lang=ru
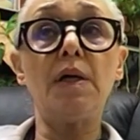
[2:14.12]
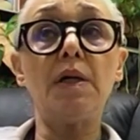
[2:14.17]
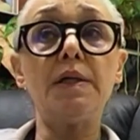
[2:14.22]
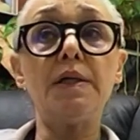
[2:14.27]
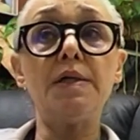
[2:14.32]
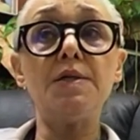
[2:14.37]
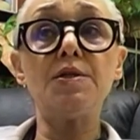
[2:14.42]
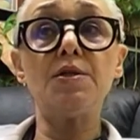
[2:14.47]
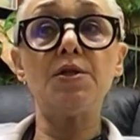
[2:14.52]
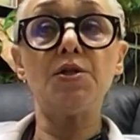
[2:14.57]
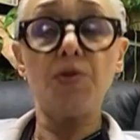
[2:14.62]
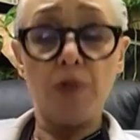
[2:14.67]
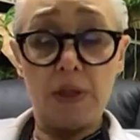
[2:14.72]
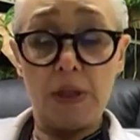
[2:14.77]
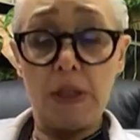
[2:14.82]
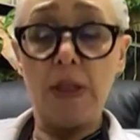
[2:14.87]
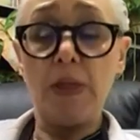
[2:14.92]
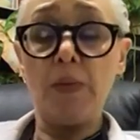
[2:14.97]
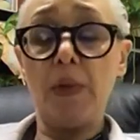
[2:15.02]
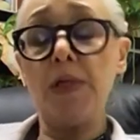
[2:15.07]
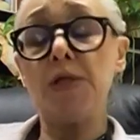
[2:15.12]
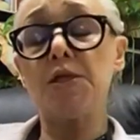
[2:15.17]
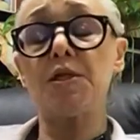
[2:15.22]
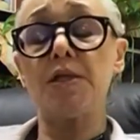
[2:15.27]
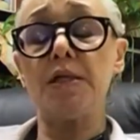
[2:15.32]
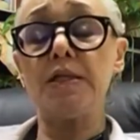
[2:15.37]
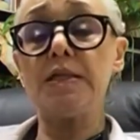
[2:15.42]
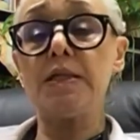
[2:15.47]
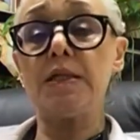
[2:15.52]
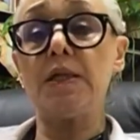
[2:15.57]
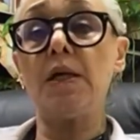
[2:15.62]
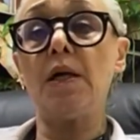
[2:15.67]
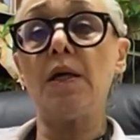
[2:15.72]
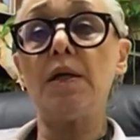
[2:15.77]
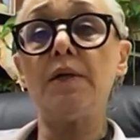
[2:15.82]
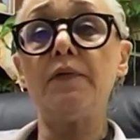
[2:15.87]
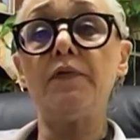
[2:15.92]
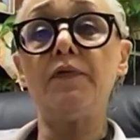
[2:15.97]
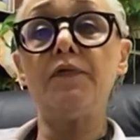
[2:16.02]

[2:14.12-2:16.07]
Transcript: есть еще одна небольшая деталь.